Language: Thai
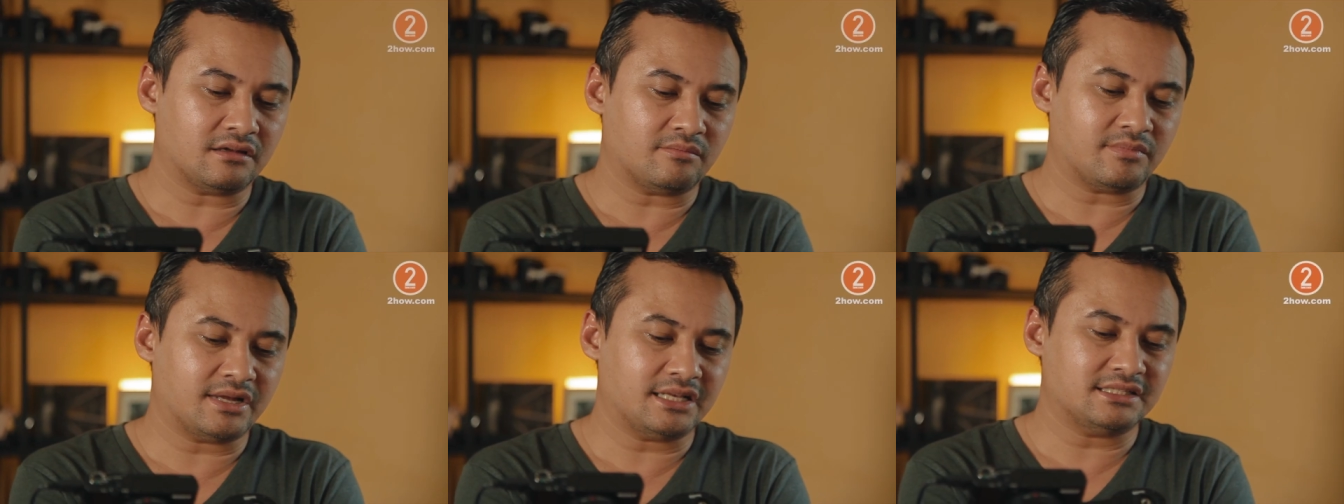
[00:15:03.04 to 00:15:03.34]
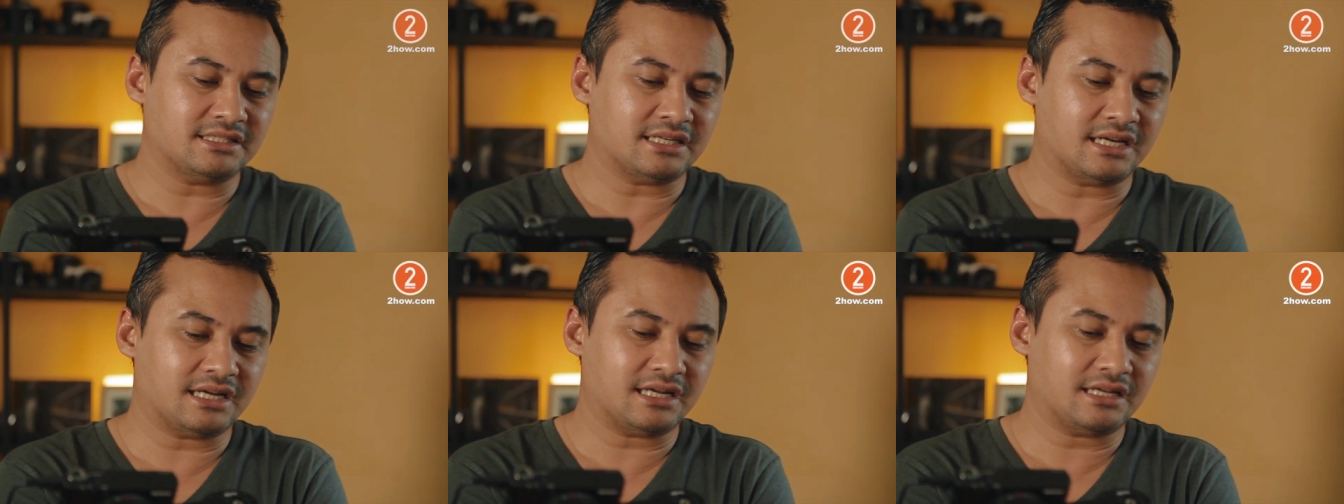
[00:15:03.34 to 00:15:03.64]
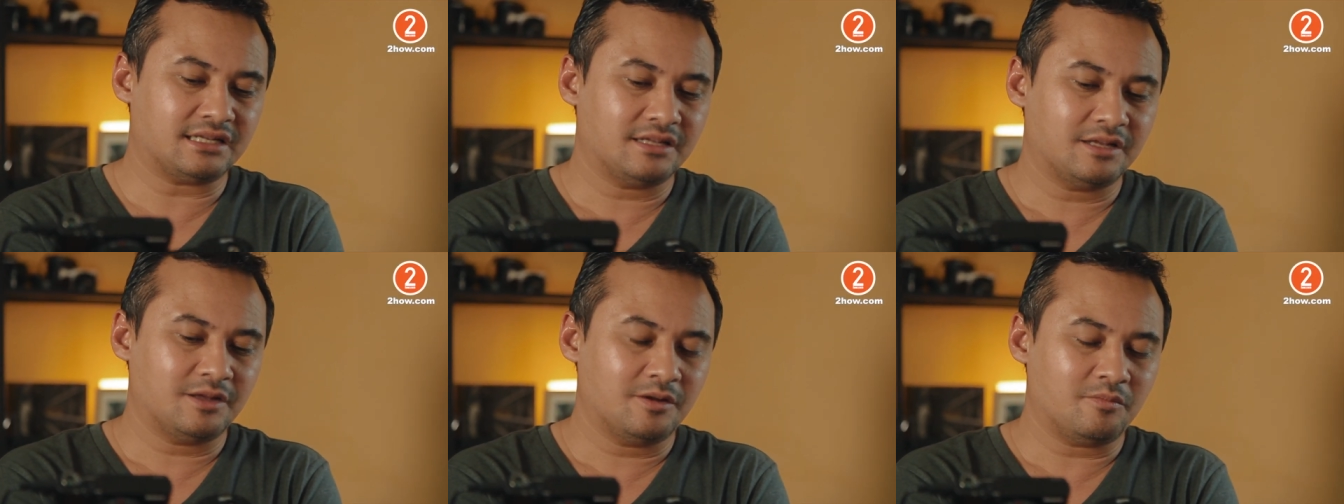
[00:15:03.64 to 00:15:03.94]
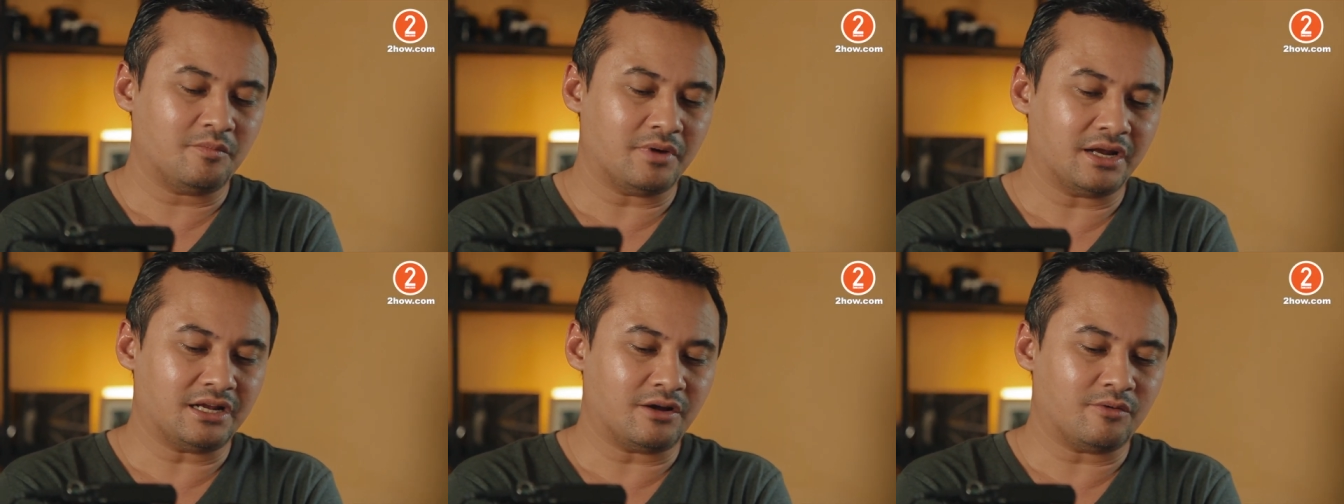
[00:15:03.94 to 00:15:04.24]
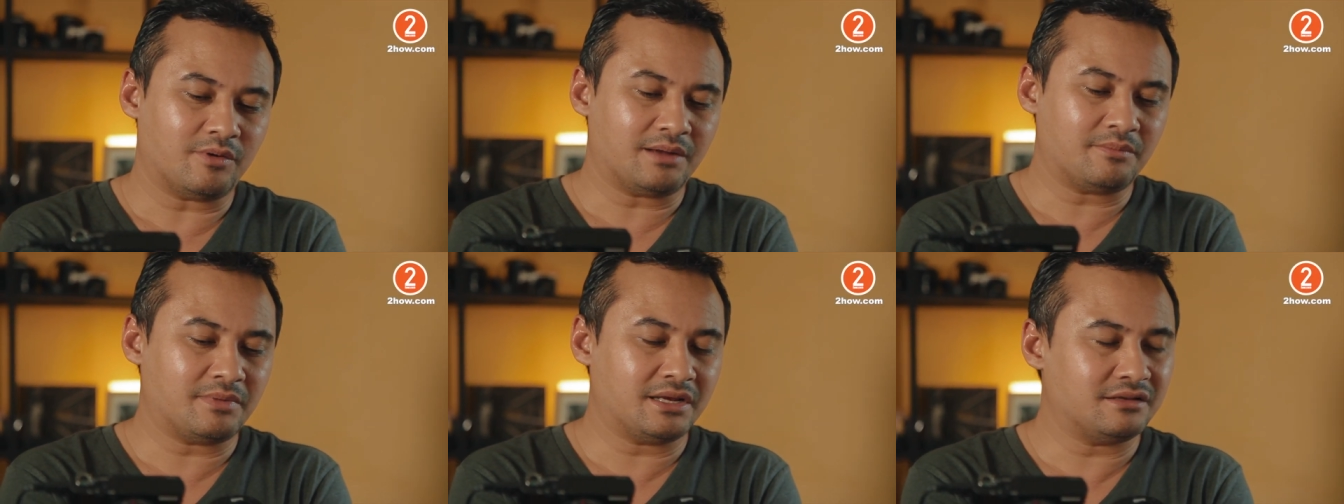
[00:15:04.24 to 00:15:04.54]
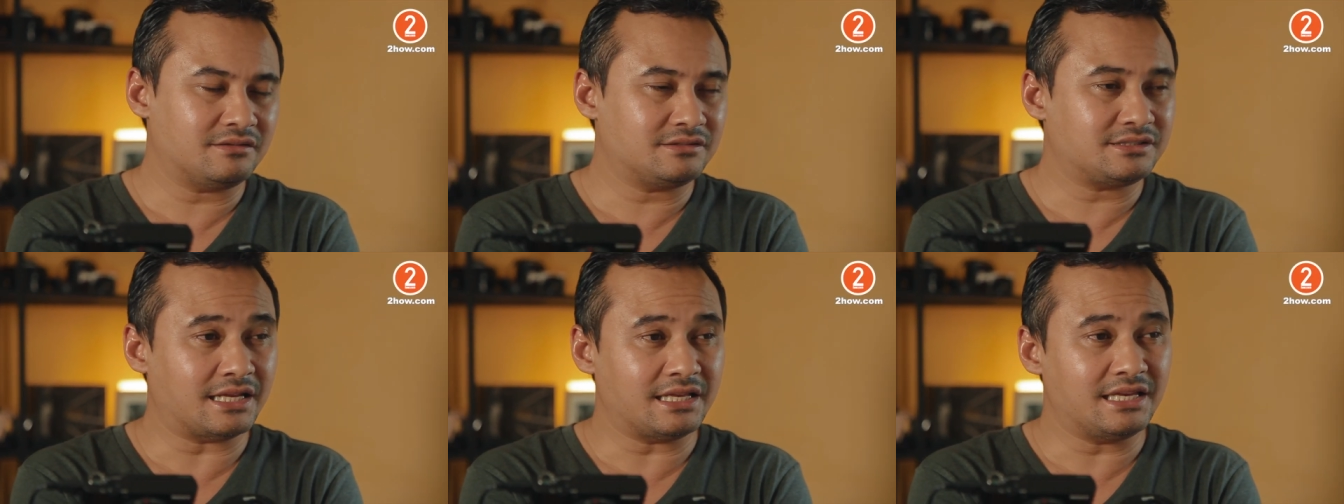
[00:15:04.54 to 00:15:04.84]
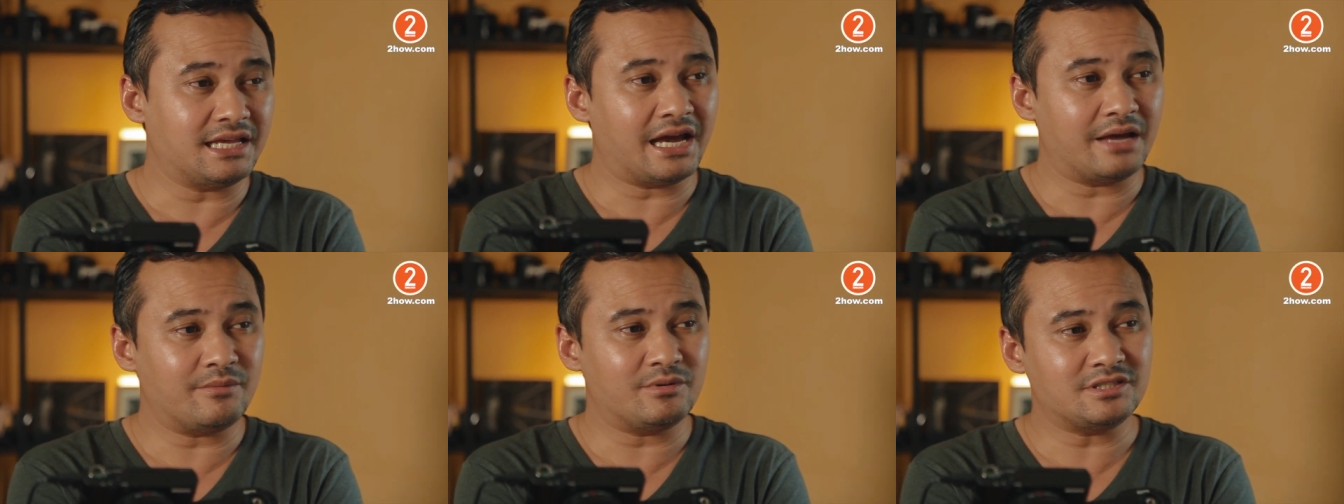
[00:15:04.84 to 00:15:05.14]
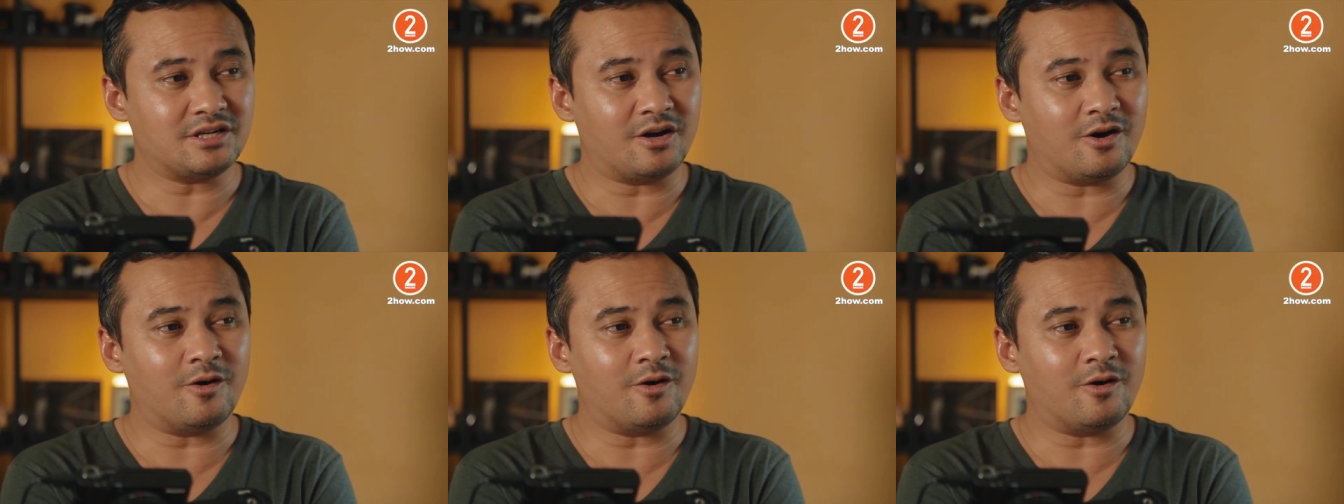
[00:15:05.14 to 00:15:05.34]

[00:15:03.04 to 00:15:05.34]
มันจะเหมือนกับว่ามันสัญญาณมันจะ